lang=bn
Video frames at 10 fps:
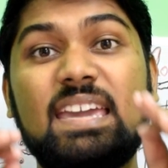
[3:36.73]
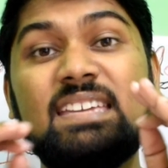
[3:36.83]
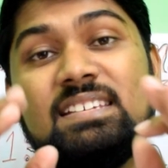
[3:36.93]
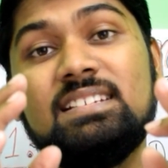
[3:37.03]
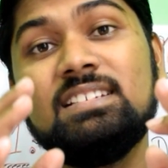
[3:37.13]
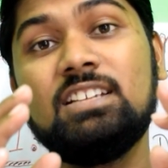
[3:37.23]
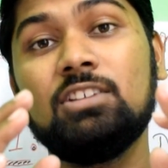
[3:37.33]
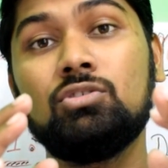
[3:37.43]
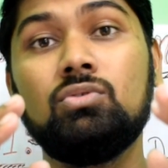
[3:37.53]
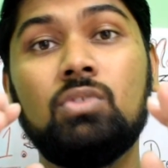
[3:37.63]
এই জিনিসটা
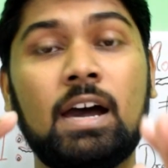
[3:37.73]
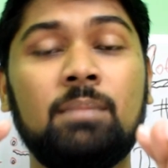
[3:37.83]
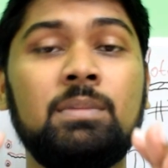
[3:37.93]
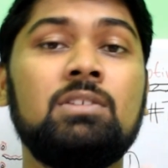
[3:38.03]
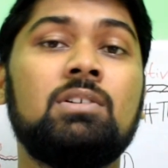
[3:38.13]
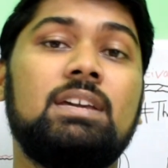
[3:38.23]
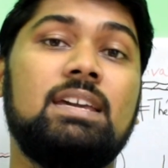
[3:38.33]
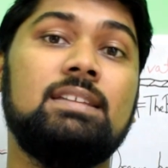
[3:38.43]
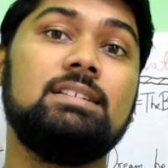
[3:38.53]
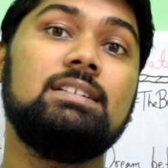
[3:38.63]
শুধু আমি নয়
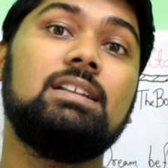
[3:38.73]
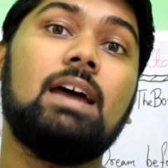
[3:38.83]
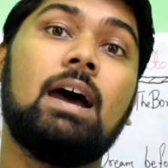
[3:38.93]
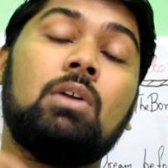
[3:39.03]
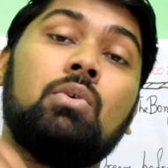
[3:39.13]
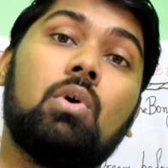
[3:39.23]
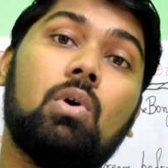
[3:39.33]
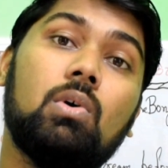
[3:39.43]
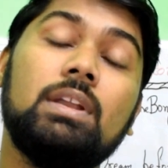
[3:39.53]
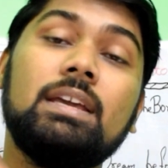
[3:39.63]
এই জিনিসটা আরও
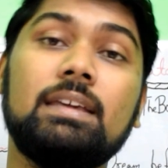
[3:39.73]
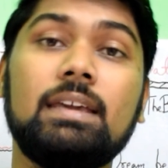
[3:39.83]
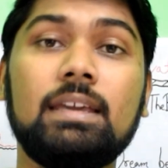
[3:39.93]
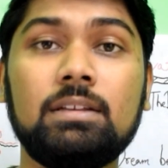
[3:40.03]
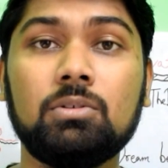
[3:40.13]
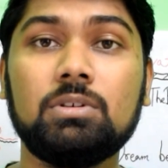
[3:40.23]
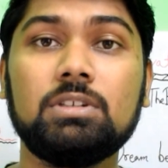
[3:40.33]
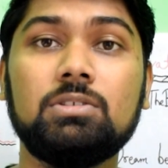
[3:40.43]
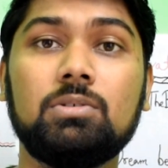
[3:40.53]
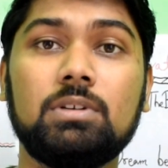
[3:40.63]
অনেকেই
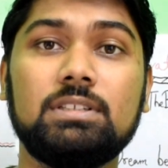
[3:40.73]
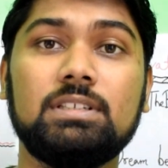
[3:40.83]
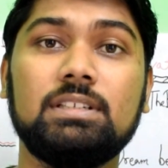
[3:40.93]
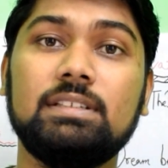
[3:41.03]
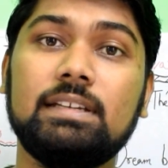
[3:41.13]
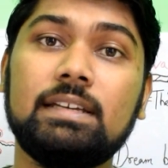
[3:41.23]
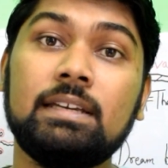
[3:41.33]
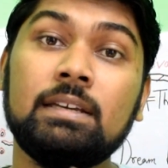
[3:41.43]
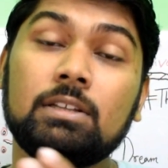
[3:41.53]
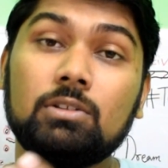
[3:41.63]
নোটিস করেছে যে
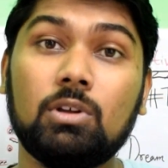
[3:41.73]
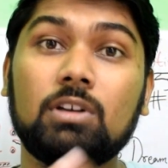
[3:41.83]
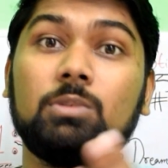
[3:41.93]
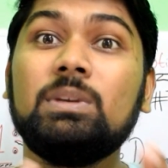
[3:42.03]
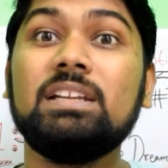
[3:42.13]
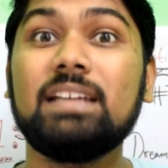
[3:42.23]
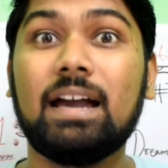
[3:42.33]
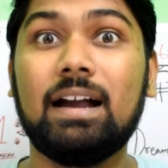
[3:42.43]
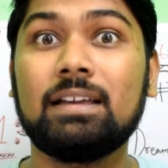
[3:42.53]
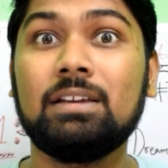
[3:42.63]
দশ মিনিট
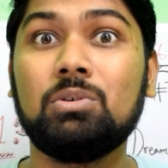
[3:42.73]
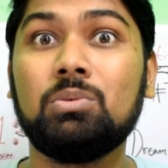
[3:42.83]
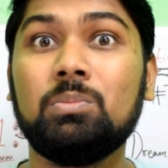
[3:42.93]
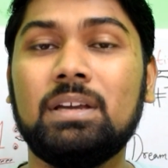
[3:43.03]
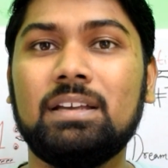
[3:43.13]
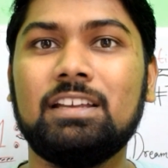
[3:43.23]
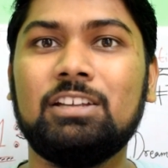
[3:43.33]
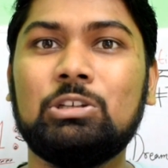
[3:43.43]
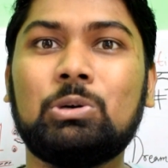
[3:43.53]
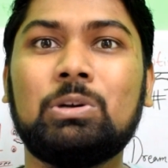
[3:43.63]
আগে ঘুম ভেঙে
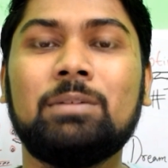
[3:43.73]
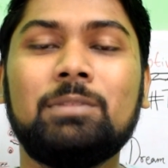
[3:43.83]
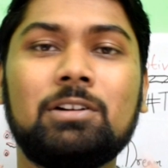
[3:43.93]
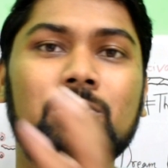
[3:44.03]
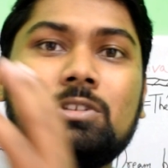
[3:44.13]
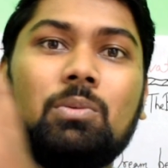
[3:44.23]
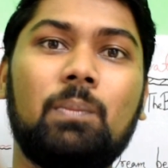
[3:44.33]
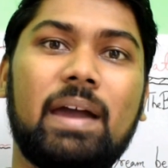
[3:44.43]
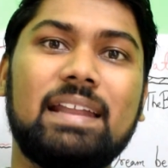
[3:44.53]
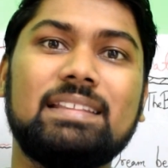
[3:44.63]
যায় যখন আমরা কোথাও
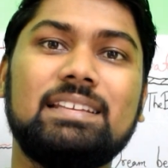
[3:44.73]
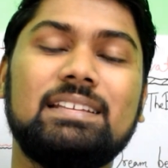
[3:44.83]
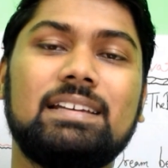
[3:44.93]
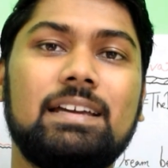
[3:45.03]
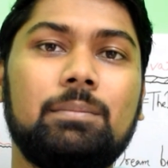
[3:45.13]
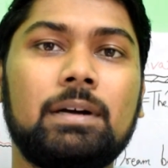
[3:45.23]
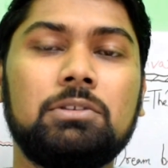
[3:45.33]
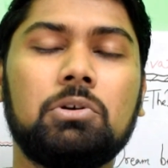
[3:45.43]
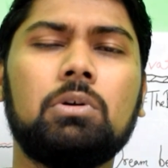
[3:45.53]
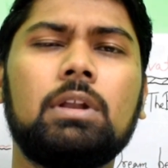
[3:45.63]
বেড়াতে যাই বা
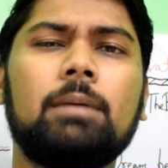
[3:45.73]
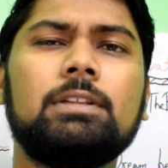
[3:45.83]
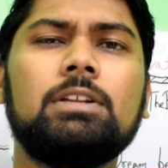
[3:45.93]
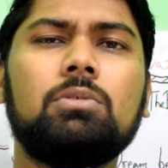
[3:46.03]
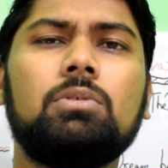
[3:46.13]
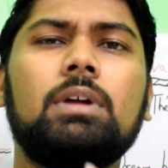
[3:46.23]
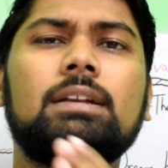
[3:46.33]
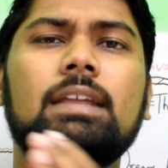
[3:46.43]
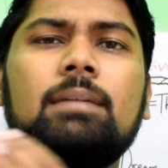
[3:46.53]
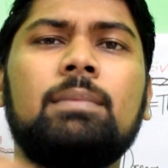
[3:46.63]
যখন আমাদের কোনো
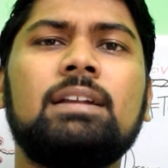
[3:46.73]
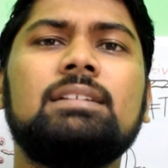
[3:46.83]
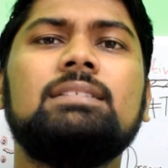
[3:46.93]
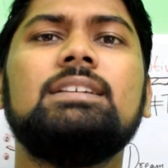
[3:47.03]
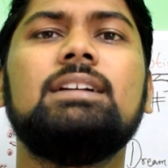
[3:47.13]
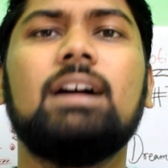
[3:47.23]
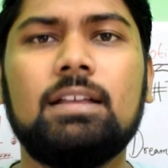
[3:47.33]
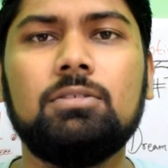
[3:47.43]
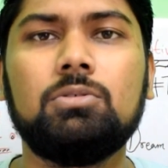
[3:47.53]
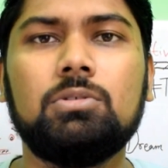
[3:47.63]
একটা এমার্জেন্সি
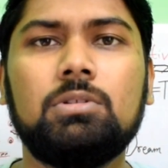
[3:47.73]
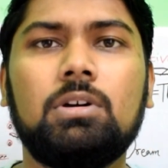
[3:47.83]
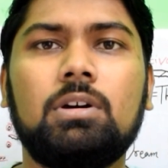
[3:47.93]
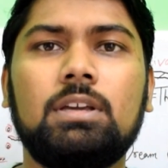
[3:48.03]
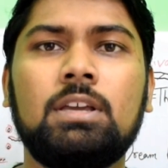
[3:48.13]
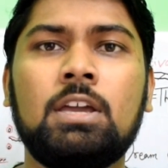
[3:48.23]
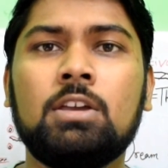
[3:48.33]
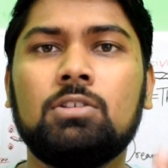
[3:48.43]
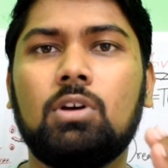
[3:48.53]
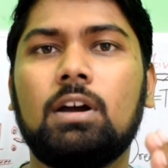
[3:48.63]
কাজ করতে হয়
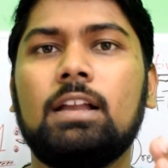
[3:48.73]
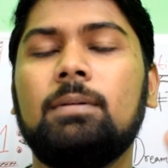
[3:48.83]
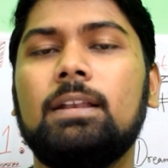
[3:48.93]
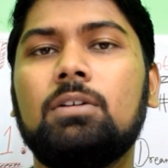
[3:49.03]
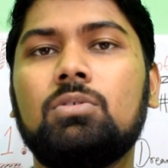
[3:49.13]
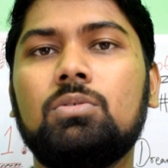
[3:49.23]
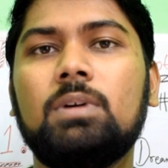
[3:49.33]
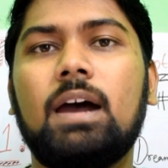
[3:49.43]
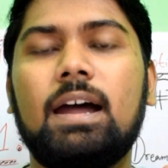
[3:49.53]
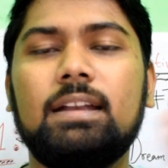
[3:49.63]
সকালবেলা খুব
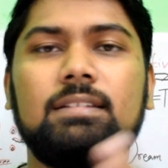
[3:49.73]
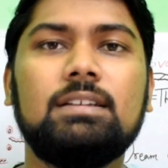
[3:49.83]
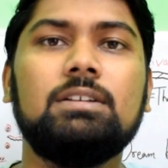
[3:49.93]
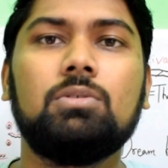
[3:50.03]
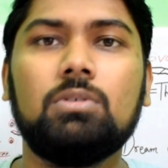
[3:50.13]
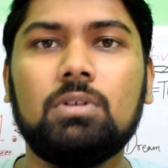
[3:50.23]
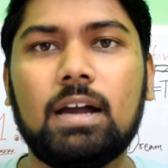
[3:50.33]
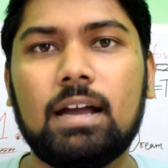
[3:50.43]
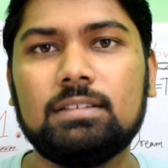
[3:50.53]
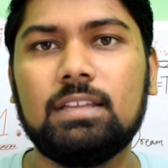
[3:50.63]
আর্জেন্ট কোনো
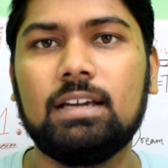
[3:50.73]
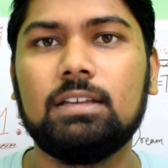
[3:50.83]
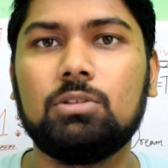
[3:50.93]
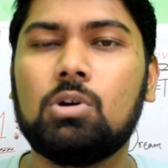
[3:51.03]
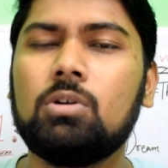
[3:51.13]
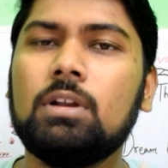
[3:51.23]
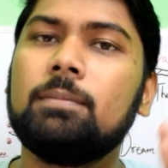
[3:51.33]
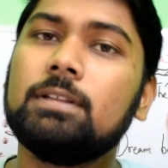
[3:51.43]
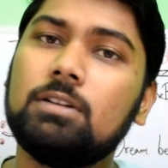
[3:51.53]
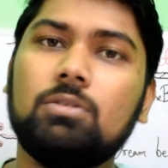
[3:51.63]
কাজ থাকে তখন
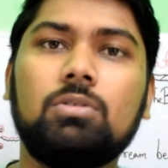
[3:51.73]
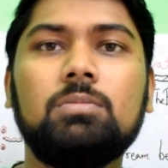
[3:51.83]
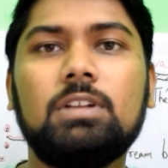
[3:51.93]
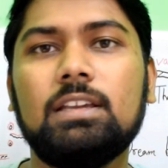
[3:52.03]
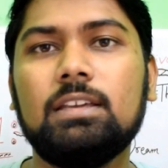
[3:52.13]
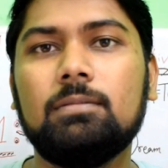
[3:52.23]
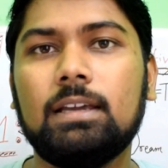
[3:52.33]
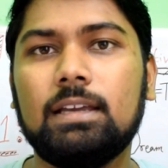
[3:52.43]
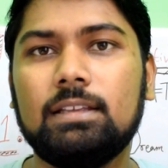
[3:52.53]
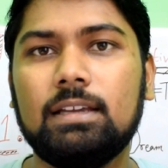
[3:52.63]
আমাদের ঘুম ঠিকই
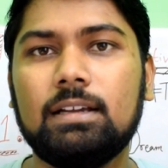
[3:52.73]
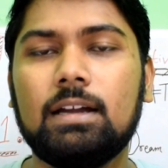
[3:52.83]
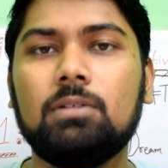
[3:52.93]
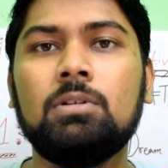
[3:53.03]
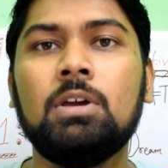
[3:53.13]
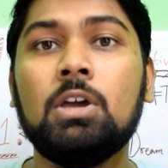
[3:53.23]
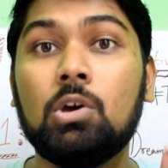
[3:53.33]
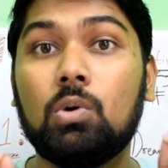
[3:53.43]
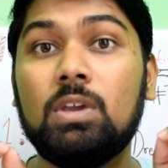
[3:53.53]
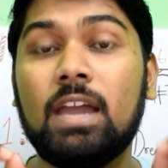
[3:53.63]
ভেঙে যায় কারণ
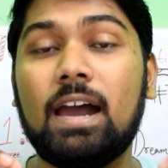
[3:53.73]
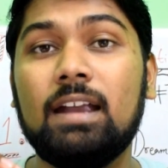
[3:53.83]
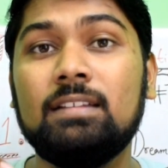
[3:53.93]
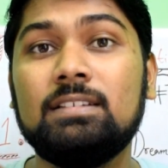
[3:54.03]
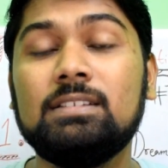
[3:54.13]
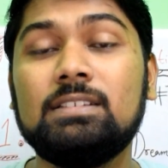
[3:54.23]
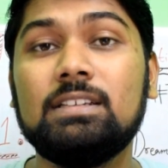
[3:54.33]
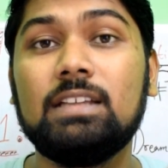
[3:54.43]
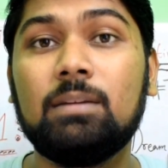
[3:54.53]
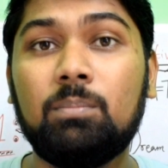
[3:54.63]
ওই
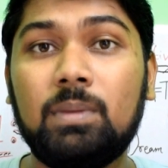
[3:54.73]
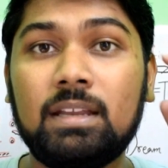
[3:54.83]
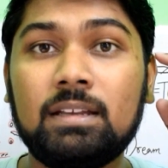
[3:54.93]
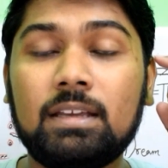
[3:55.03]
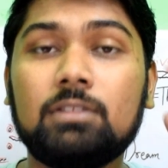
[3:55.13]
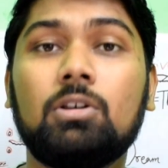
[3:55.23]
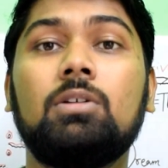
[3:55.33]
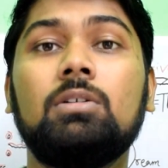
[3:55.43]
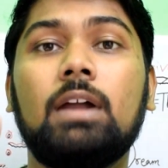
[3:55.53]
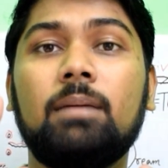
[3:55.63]
আর্জেন্সিটা ব্রেনকে
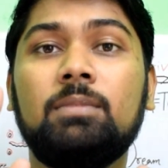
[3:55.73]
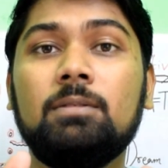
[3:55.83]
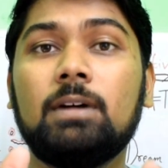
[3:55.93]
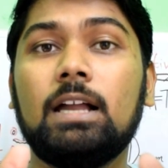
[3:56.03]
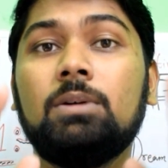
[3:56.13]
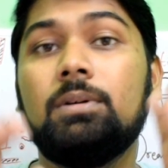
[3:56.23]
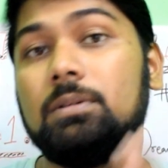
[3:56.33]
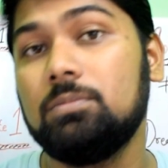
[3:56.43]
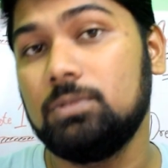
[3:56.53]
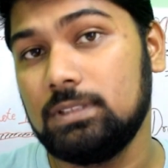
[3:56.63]
তখন আপনি
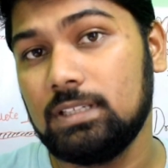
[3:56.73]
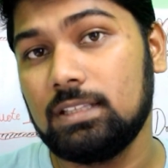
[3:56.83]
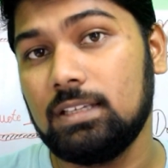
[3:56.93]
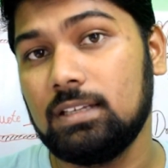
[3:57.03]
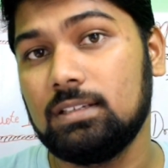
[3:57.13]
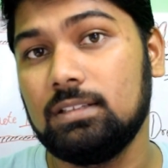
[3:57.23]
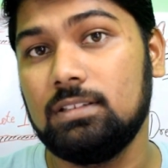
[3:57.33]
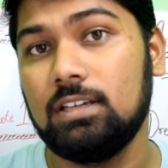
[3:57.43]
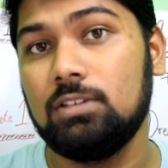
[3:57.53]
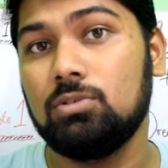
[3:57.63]
ভালোভাবে বুঝিয়ে দিয়েছেন
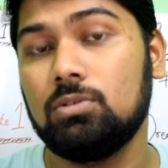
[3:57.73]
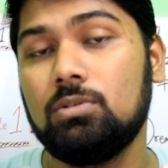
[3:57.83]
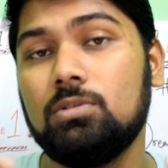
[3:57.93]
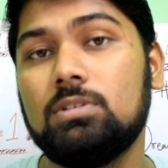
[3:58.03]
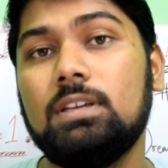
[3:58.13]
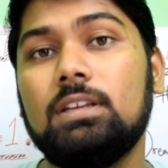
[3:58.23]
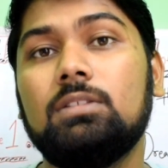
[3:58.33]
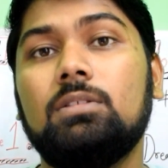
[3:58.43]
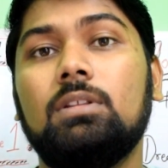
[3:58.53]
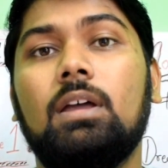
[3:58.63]
যেই জন্য সে
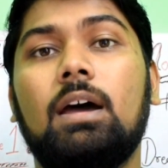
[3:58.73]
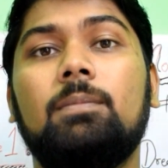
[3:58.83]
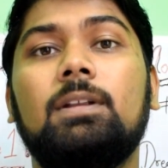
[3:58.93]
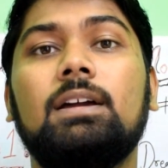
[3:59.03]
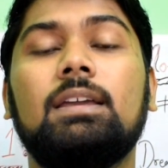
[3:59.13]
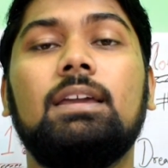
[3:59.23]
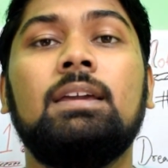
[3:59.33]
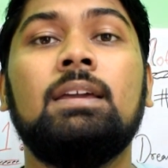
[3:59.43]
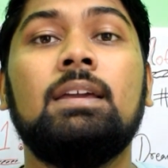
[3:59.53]
আপনাকে